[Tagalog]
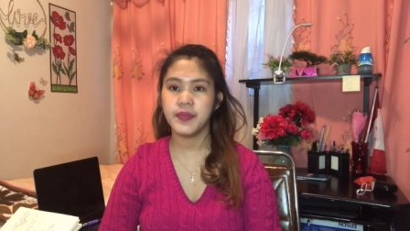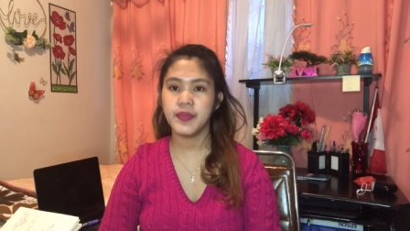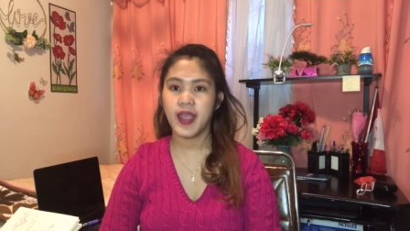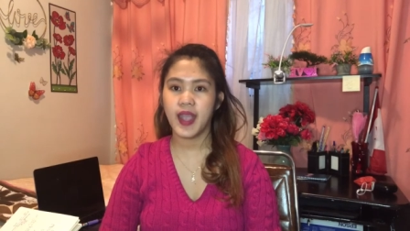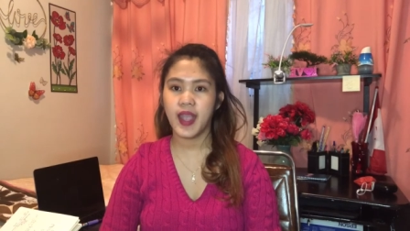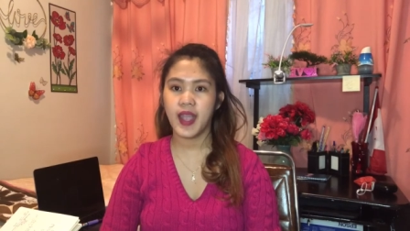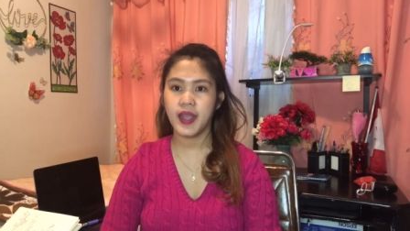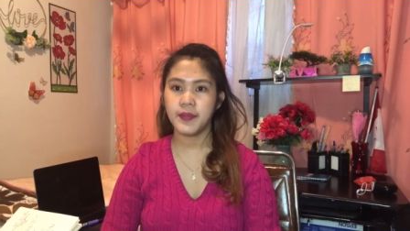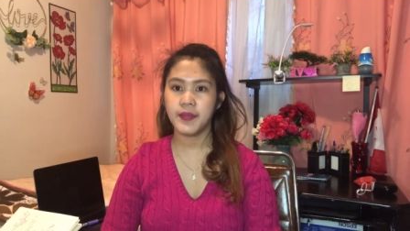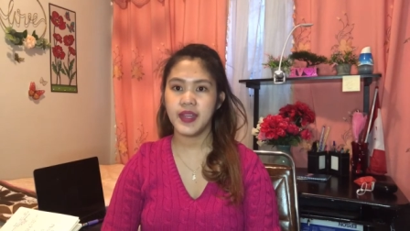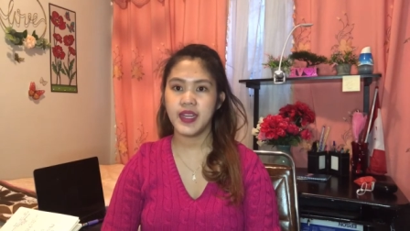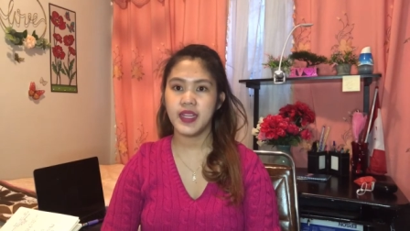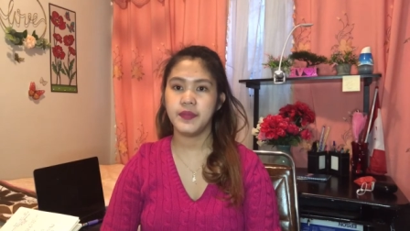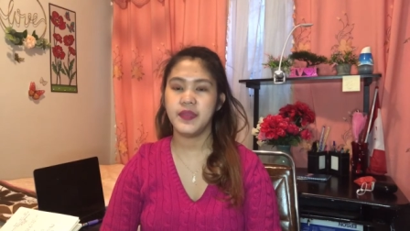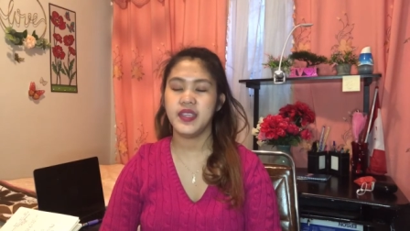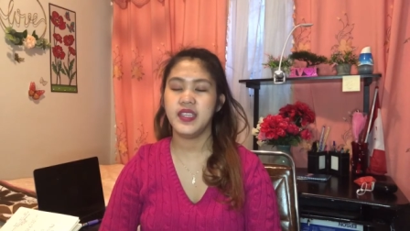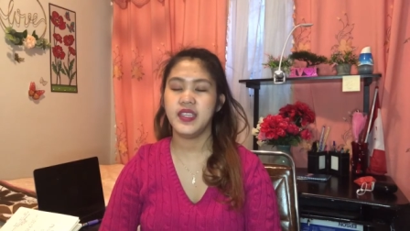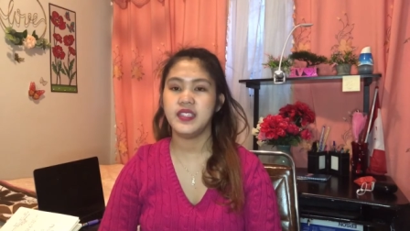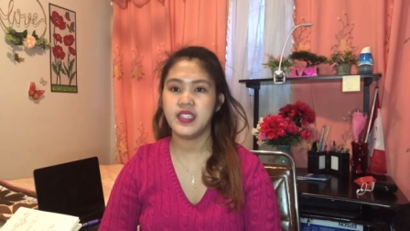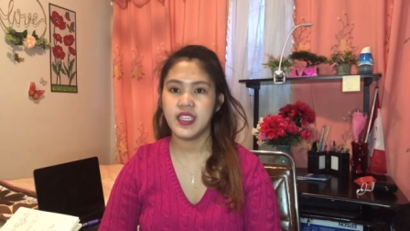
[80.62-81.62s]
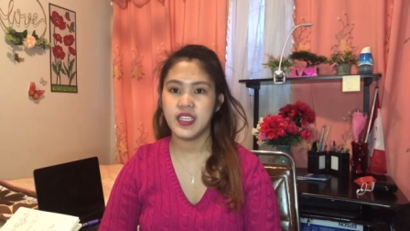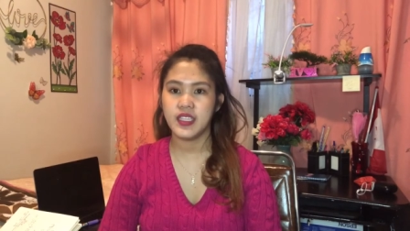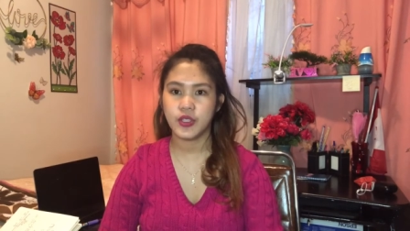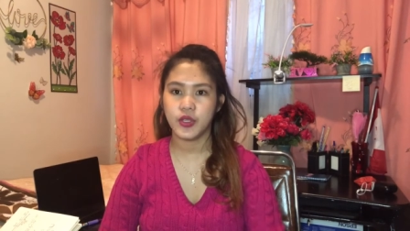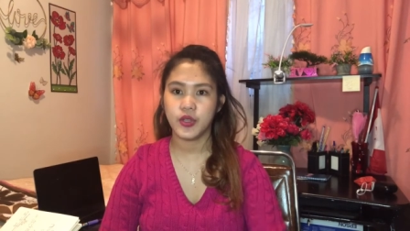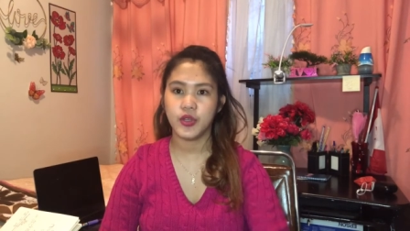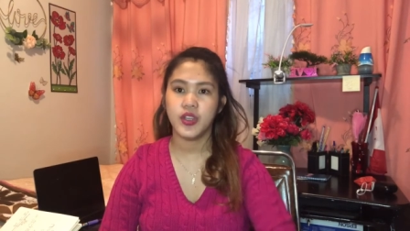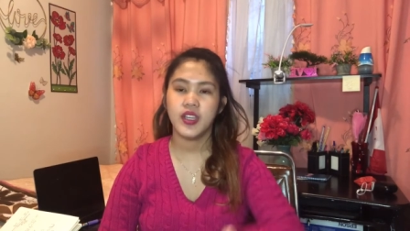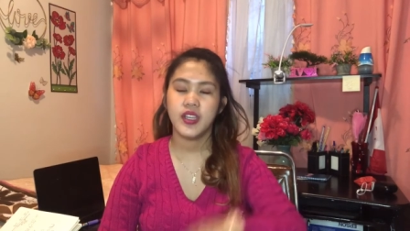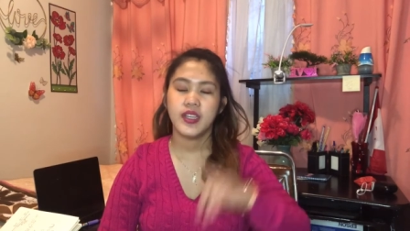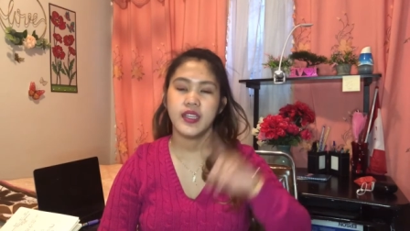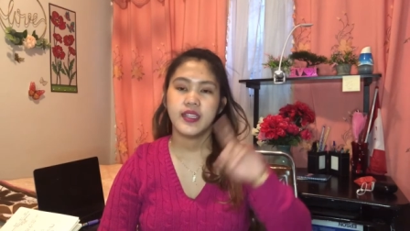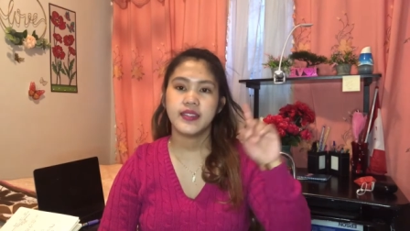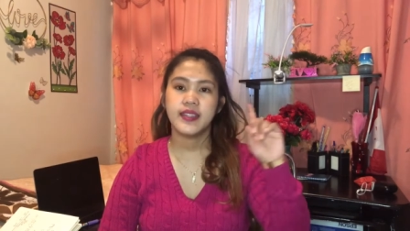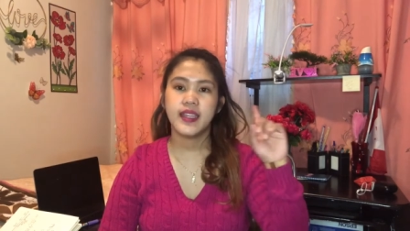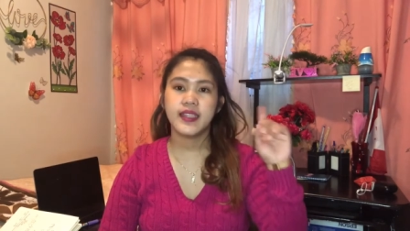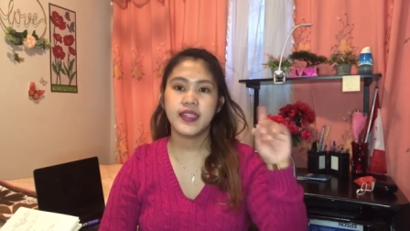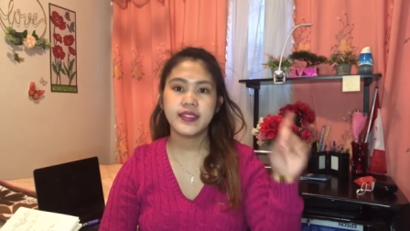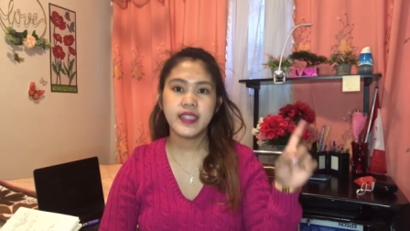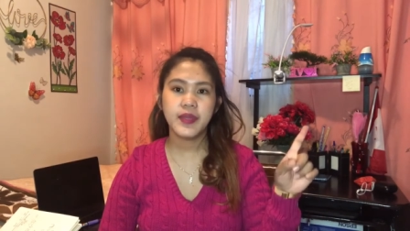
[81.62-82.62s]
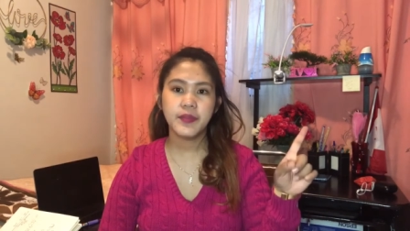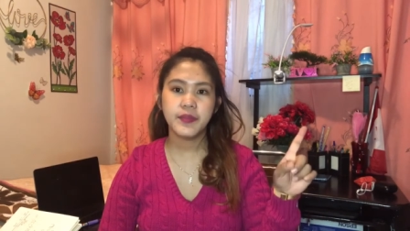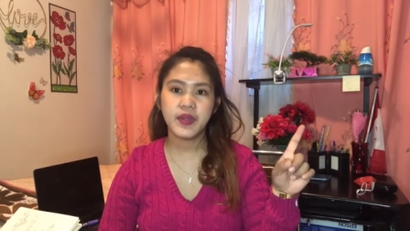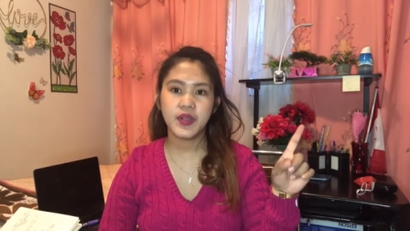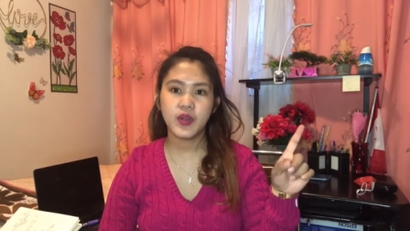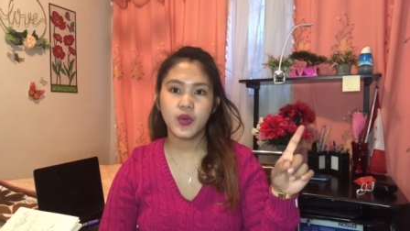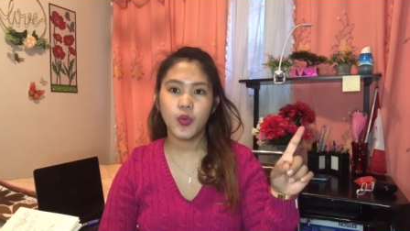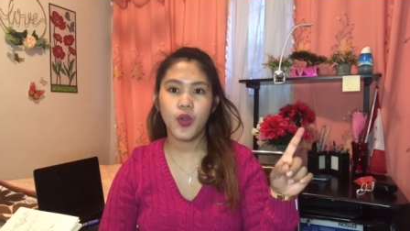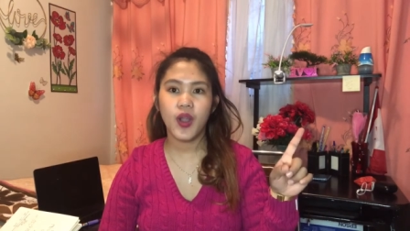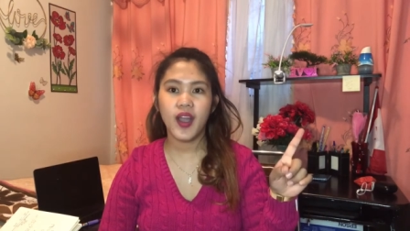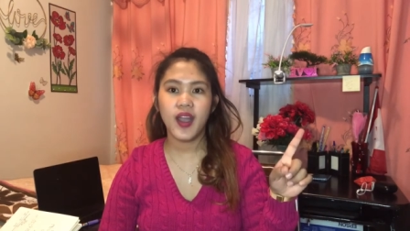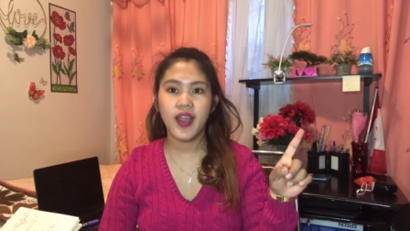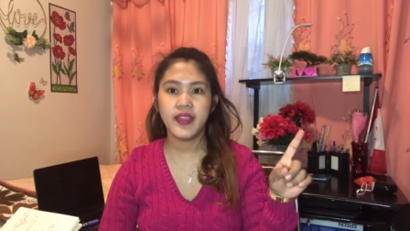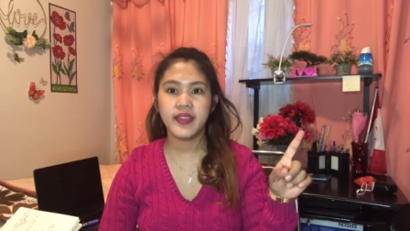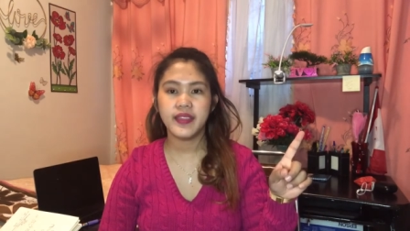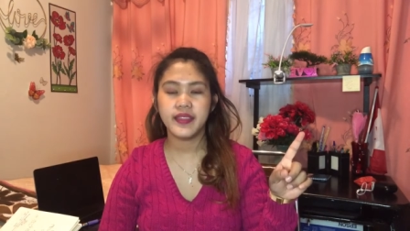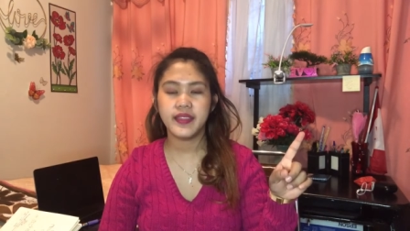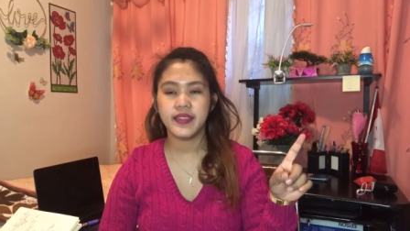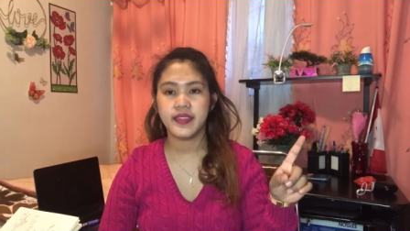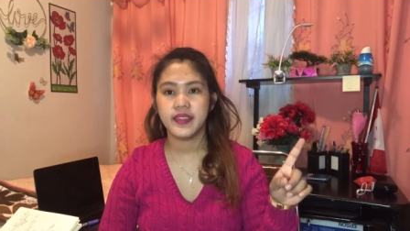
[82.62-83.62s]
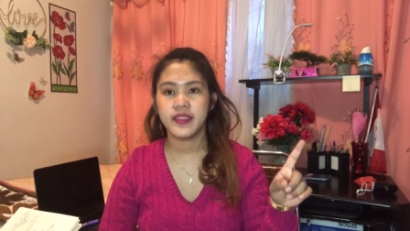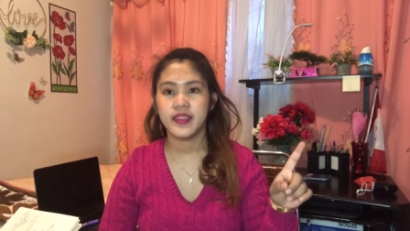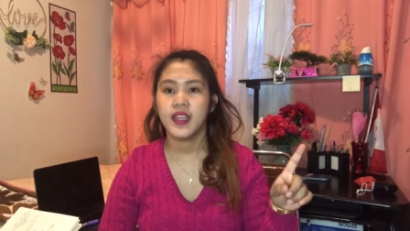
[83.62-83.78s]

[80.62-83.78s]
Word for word: na malamig dito. That's number one.